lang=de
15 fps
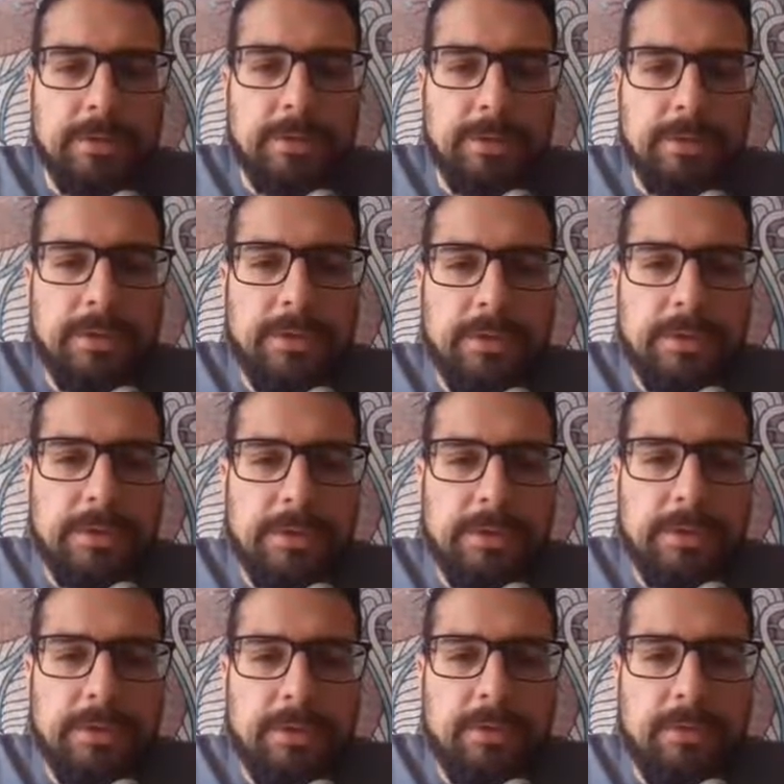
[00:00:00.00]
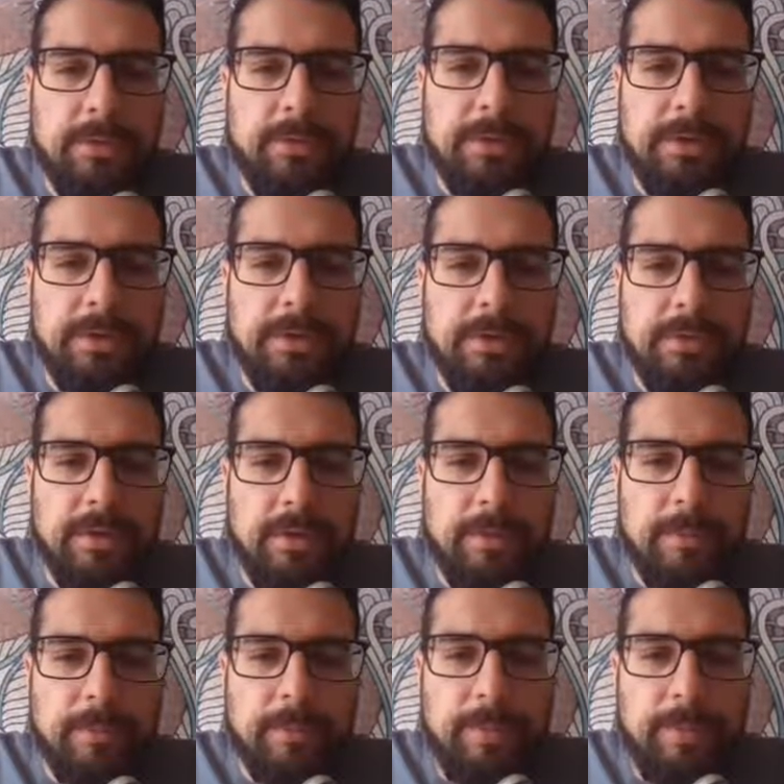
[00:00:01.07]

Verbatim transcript: Und jetzt kommen wir hier in diesen Raum.